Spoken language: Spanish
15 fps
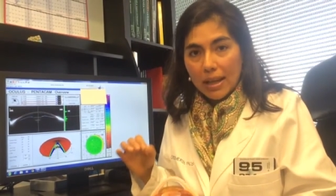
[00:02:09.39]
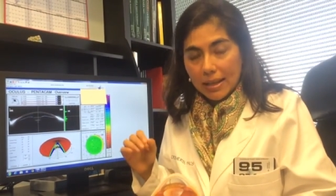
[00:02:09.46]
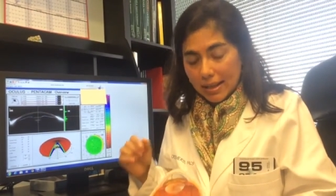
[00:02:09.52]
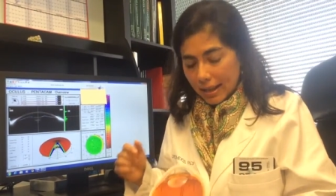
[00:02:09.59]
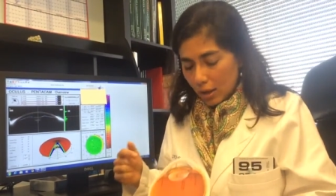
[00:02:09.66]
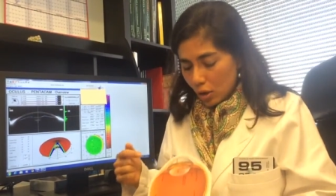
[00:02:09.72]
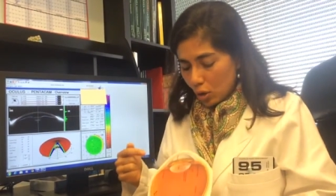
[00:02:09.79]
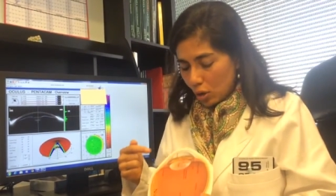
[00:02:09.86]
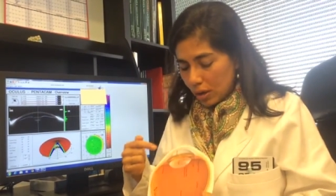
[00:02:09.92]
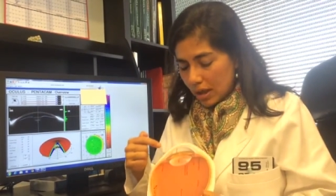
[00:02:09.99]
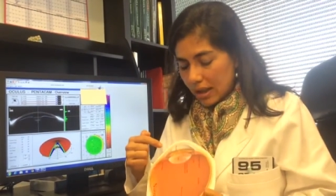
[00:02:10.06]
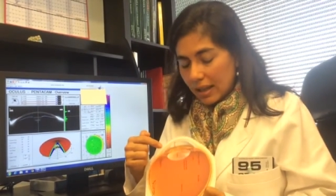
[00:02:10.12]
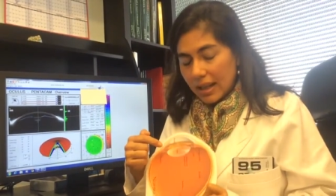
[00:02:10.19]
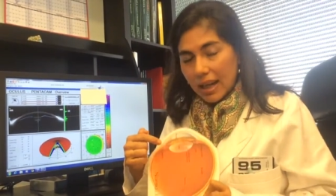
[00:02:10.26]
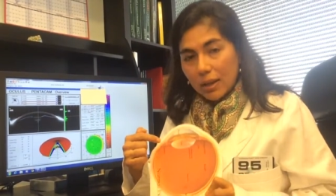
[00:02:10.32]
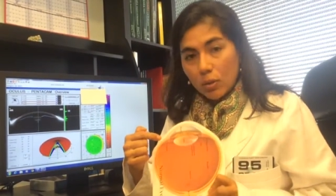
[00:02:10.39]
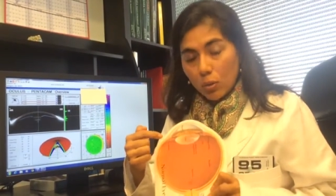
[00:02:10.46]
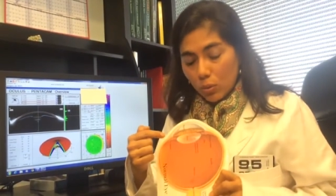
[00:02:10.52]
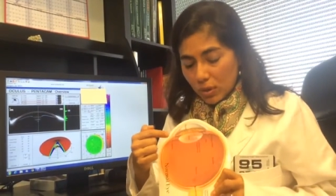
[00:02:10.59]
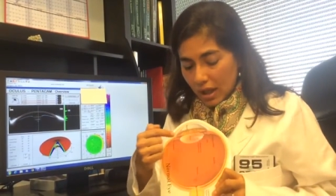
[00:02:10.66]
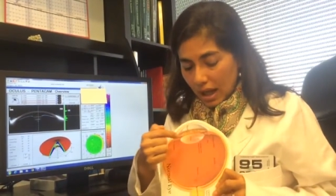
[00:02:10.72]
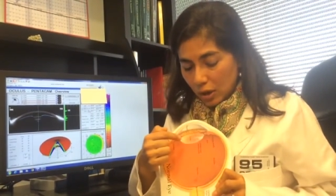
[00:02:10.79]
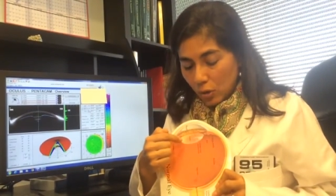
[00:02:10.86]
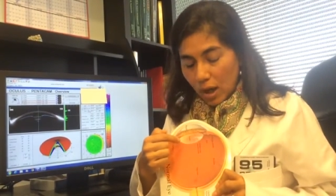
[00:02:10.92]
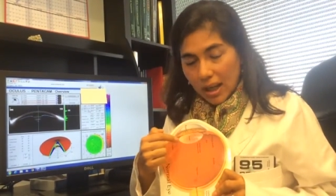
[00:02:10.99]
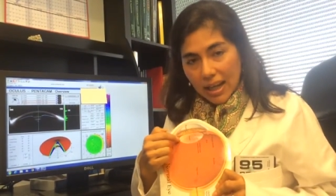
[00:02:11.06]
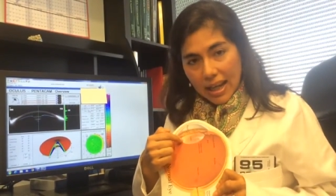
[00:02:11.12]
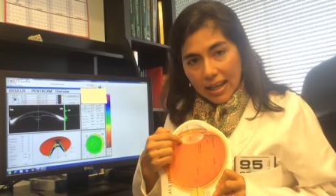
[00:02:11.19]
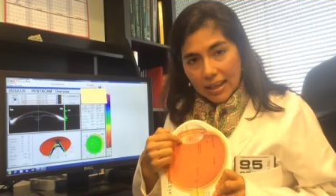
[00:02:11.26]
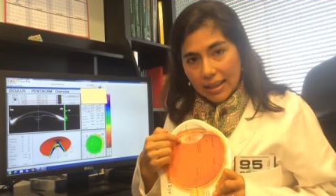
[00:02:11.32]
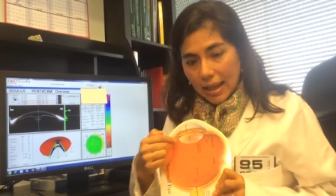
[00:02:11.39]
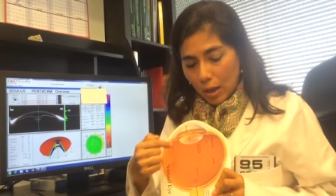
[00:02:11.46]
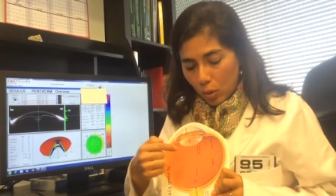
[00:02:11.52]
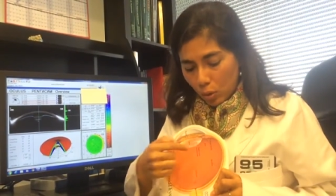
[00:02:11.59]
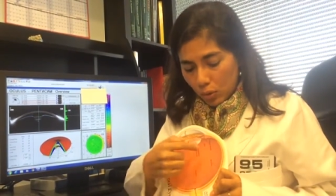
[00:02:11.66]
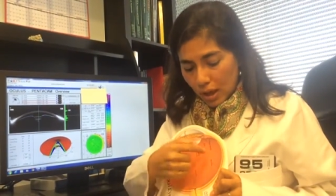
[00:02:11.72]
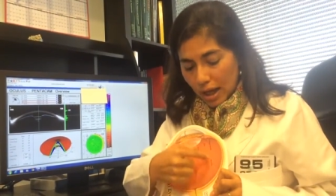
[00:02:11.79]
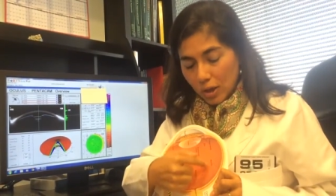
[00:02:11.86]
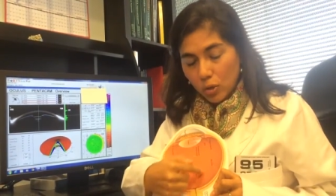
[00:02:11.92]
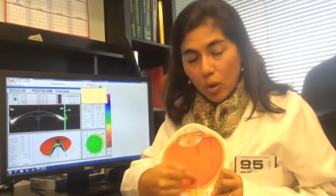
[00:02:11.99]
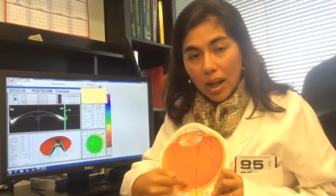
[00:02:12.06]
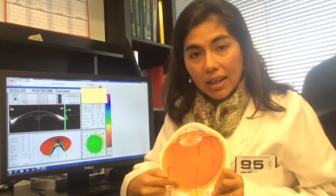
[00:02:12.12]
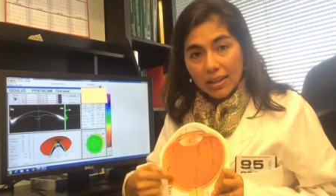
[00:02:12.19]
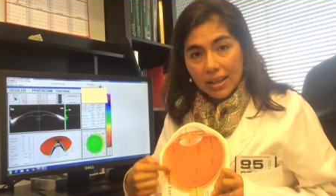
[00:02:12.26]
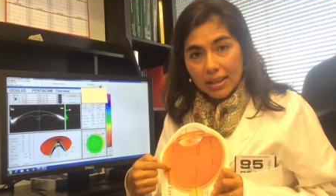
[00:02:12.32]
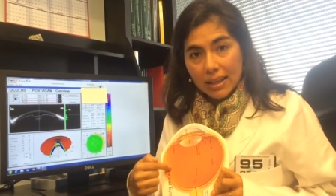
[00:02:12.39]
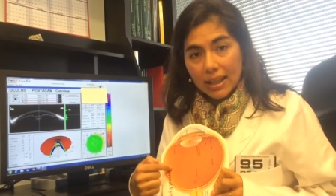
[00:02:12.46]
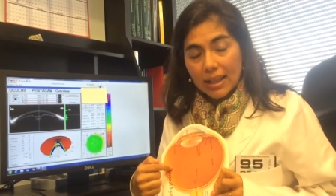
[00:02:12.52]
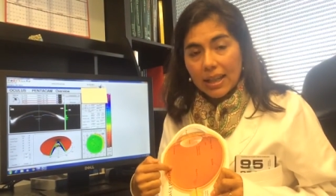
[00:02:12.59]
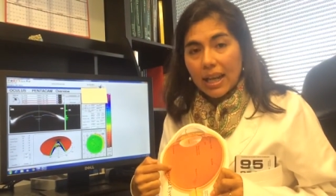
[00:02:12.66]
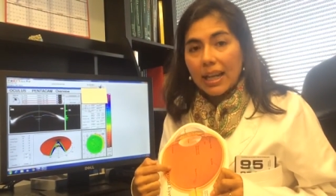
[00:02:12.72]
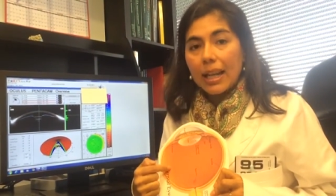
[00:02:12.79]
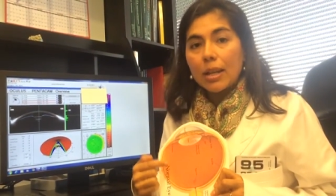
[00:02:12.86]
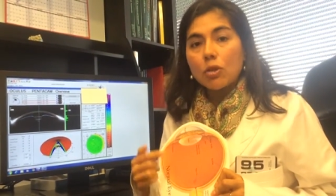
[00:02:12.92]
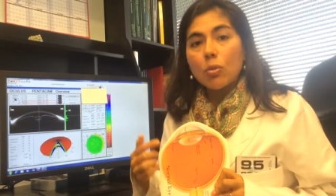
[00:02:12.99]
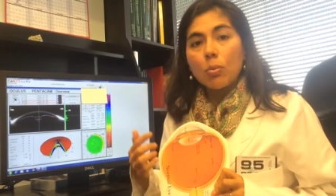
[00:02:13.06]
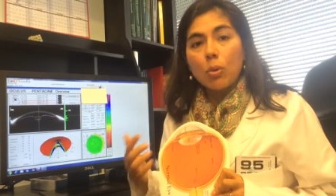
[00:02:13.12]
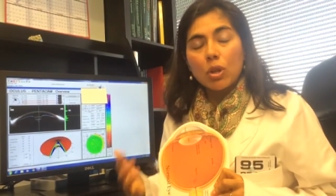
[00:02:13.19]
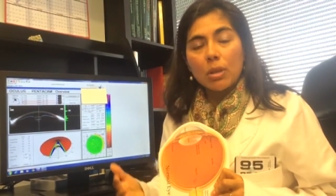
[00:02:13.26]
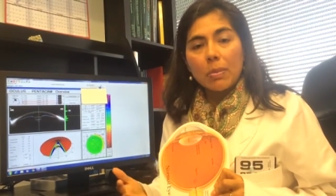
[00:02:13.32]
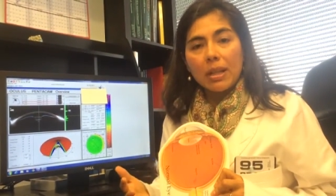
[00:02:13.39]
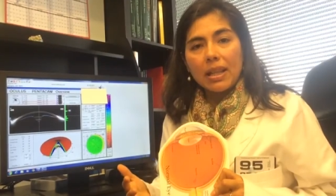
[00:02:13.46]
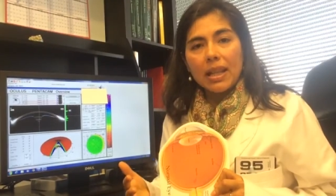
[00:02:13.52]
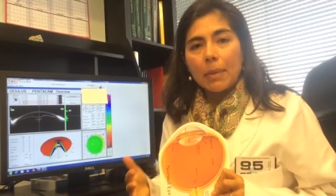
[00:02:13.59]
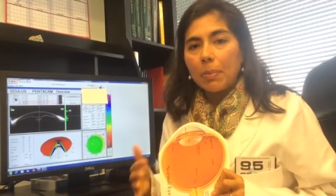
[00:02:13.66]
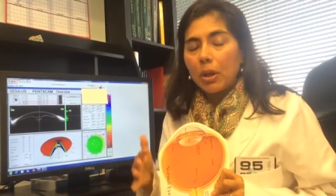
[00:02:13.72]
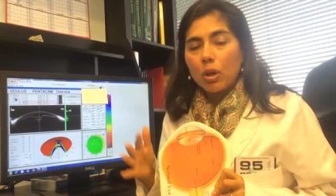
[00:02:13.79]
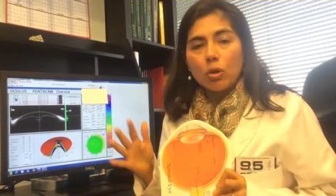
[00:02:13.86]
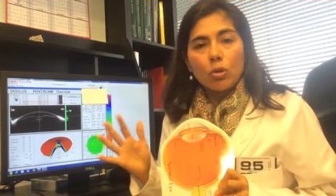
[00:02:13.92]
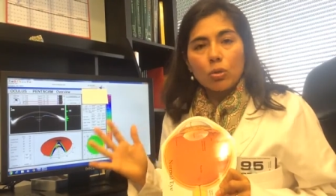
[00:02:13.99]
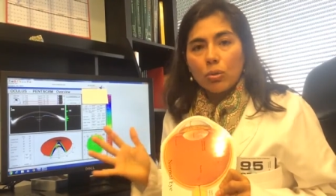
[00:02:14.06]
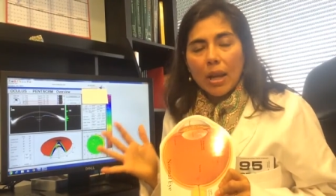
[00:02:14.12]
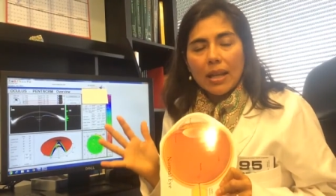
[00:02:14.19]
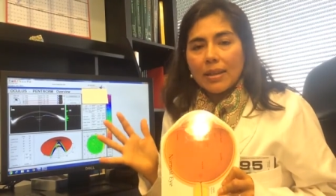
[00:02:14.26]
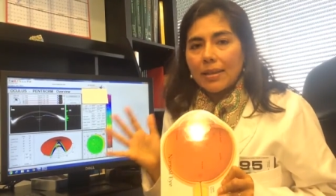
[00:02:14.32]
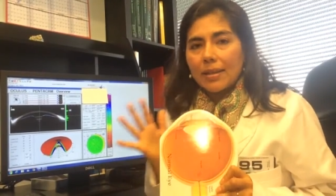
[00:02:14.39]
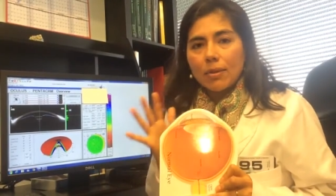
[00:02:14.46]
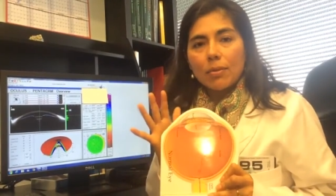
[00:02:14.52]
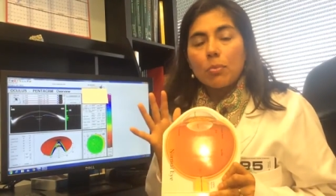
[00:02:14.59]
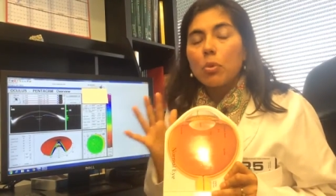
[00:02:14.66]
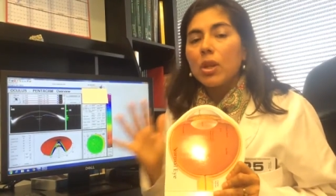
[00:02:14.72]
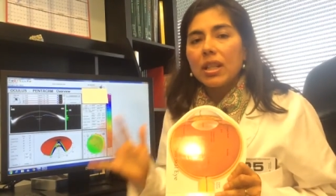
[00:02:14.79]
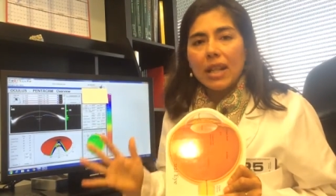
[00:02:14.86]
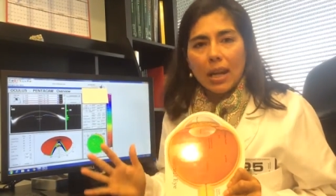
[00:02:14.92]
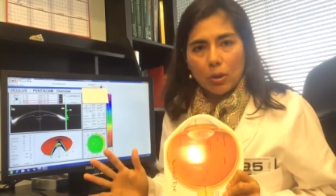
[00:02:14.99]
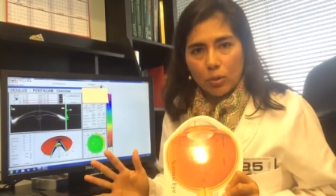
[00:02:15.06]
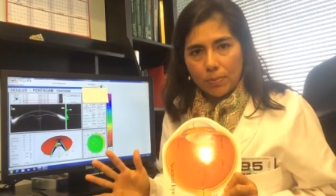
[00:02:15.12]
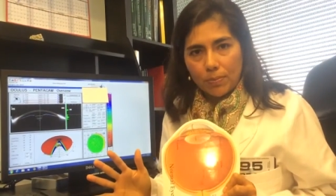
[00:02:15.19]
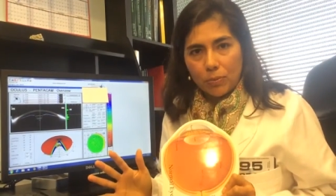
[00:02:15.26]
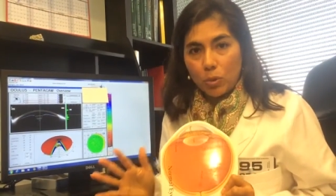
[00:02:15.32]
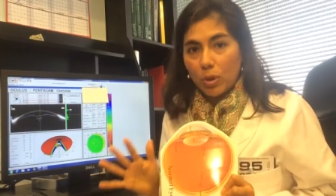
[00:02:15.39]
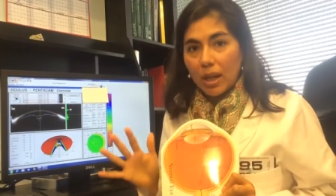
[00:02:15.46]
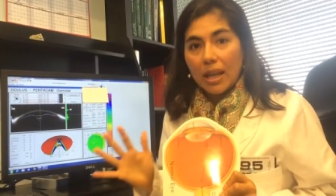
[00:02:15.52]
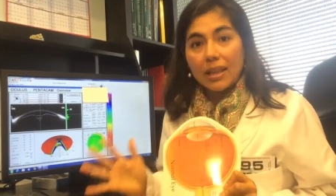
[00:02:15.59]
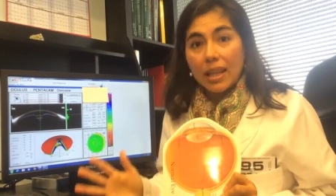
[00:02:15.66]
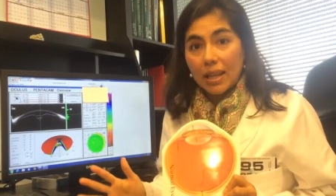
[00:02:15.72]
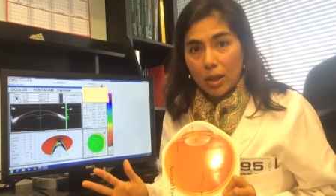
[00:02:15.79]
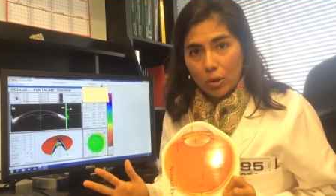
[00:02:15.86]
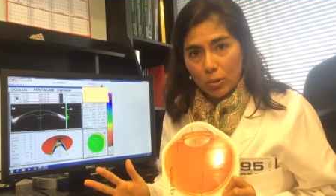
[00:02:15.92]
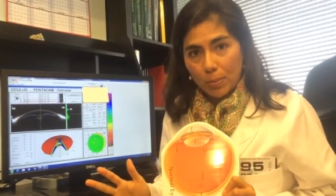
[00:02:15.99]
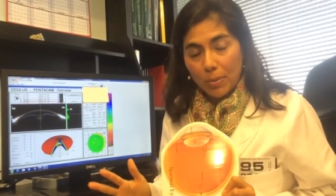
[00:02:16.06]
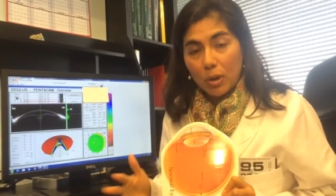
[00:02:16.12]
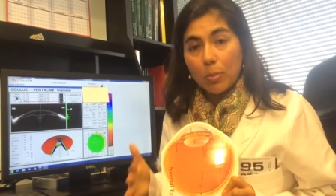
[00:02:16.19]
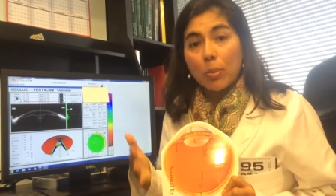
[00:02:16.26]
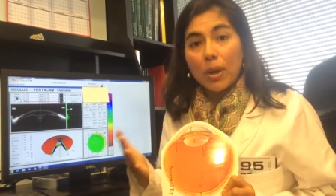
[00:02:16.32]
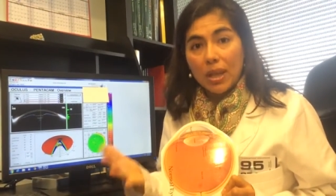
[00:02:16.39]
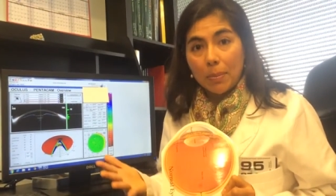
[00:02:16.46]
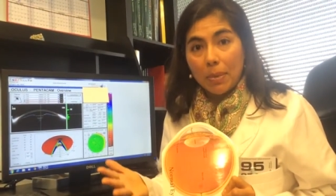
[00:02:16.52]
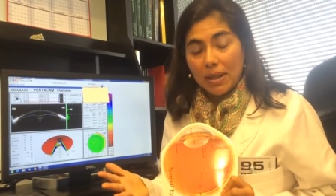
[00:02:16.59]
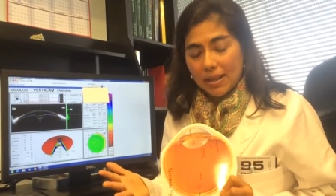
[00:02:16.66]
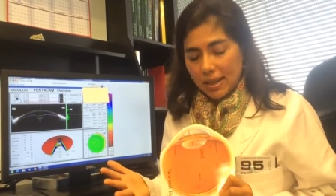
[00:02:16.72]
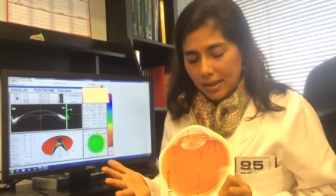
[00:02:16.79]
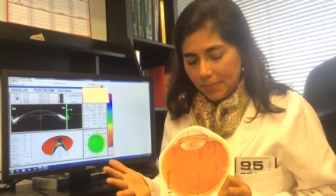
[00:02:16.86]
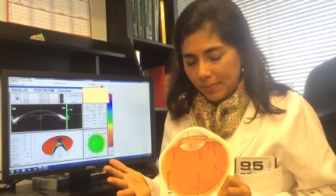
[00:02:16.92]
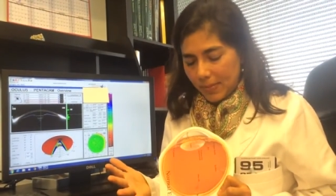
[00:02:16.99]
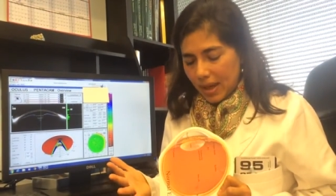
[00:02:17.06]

El riesgo de tener un daño al lente o daño a la retina es una posibilidad, pero es muy raro. Nunca he tenido, pero puede pasar.